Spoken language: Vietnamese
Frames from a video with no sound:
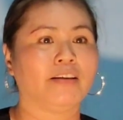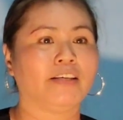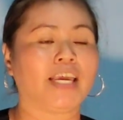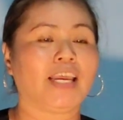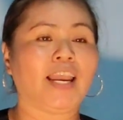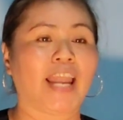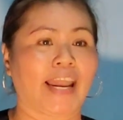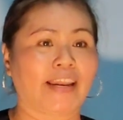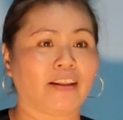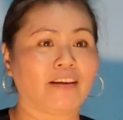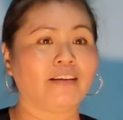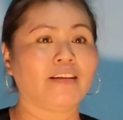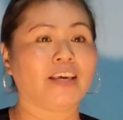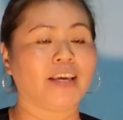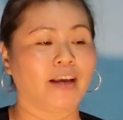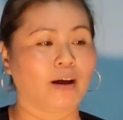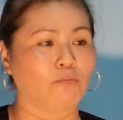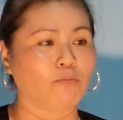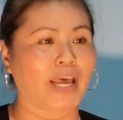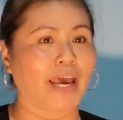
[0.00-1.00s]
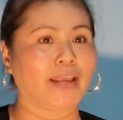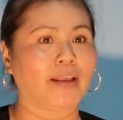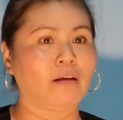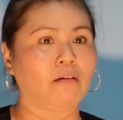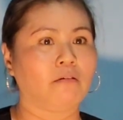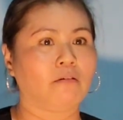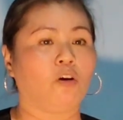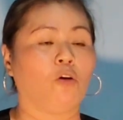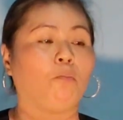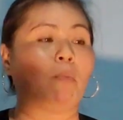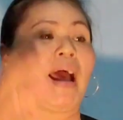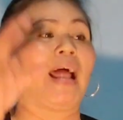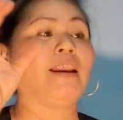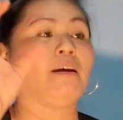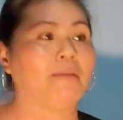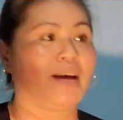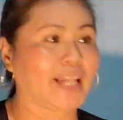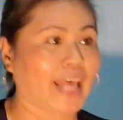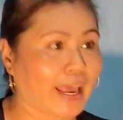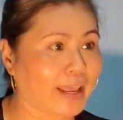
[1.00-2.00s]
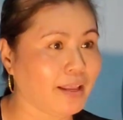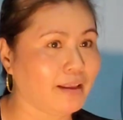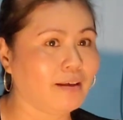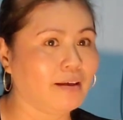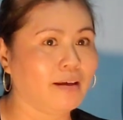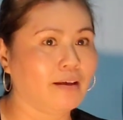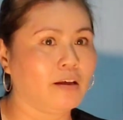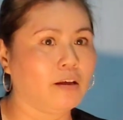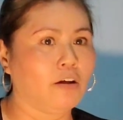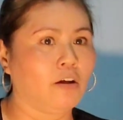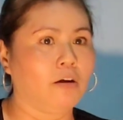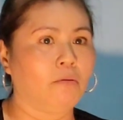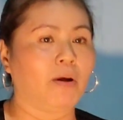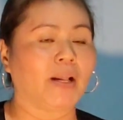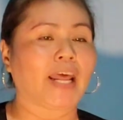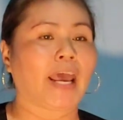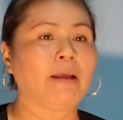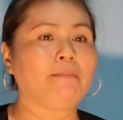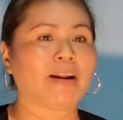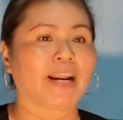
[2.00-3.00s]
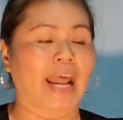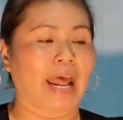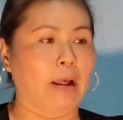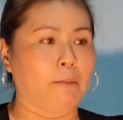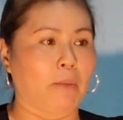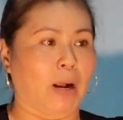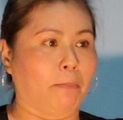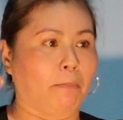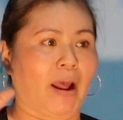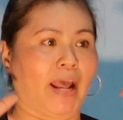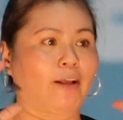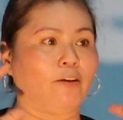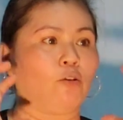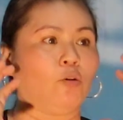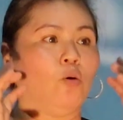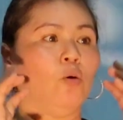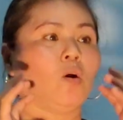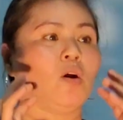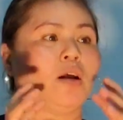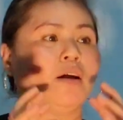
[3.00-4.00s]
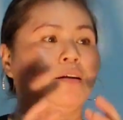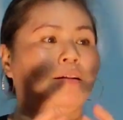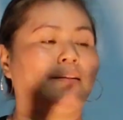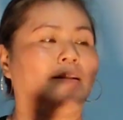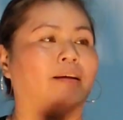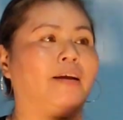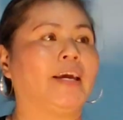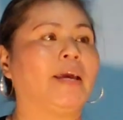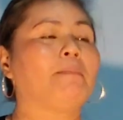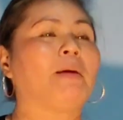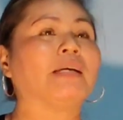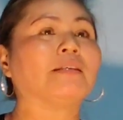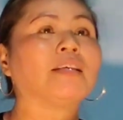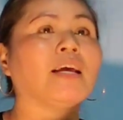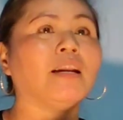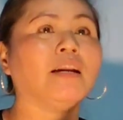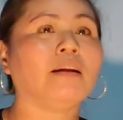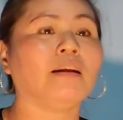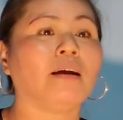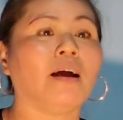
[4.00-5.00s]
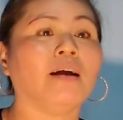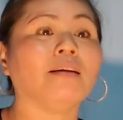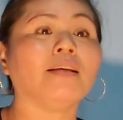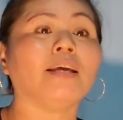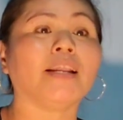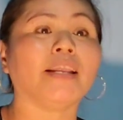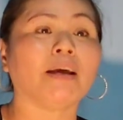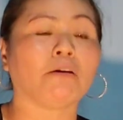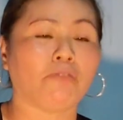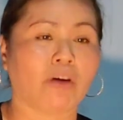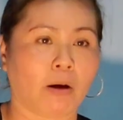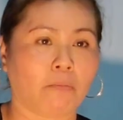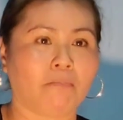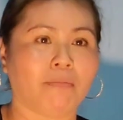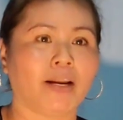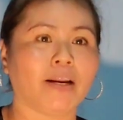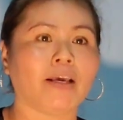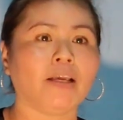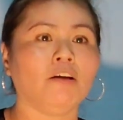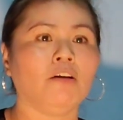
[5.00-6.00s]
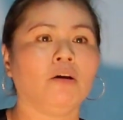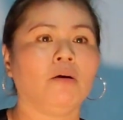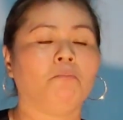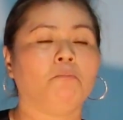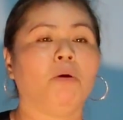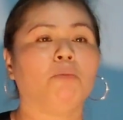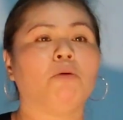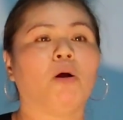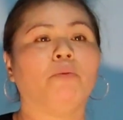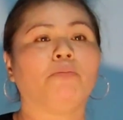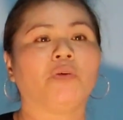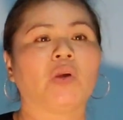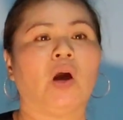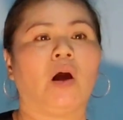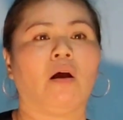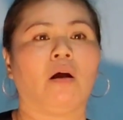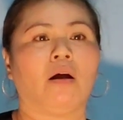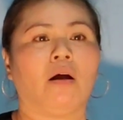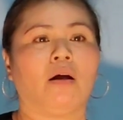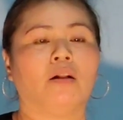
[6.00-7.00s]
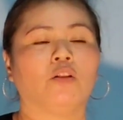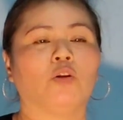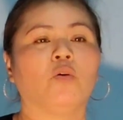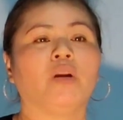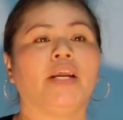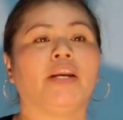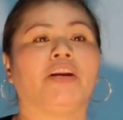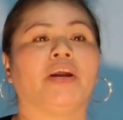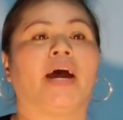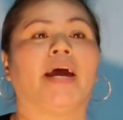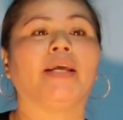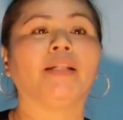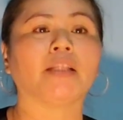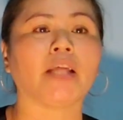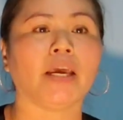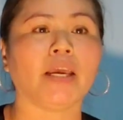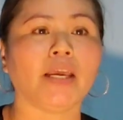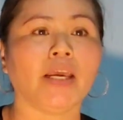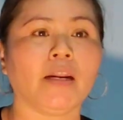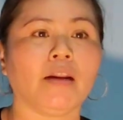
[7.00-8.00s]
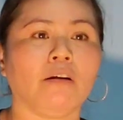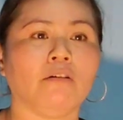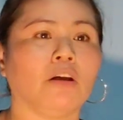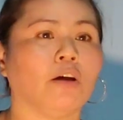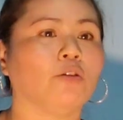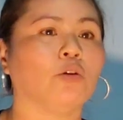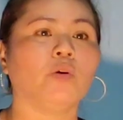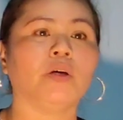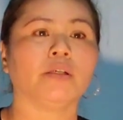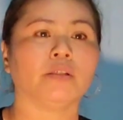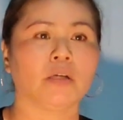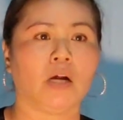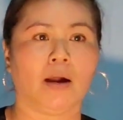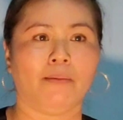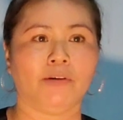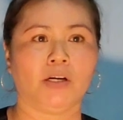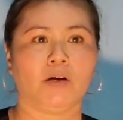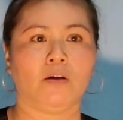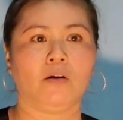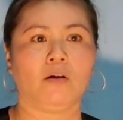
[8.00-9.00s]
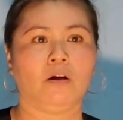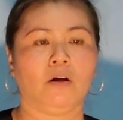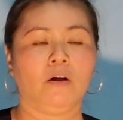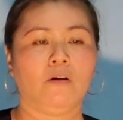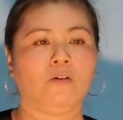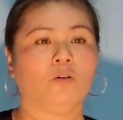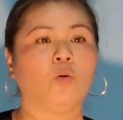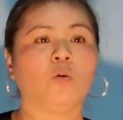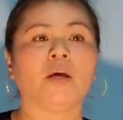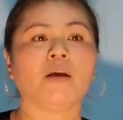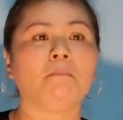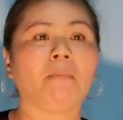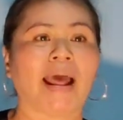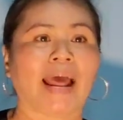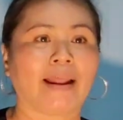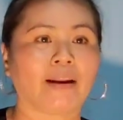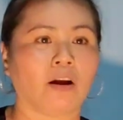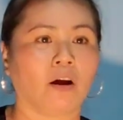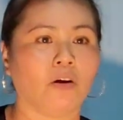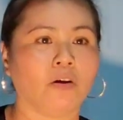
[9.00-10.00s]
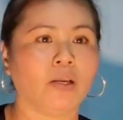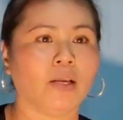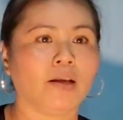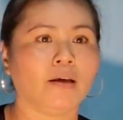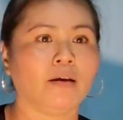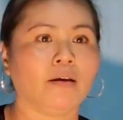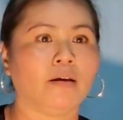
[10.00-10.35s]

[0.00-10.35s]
Chị lạnh chứ chị không thấy, còn bả là bả thấy. Bả ra mặt mày túa rồi, cái bả xin ở trên văn phòng, bả nói mai mốt cho tôi đi trễ một tí, đừng cho tôi đi sớm nữa, tôi thấy ma rồi.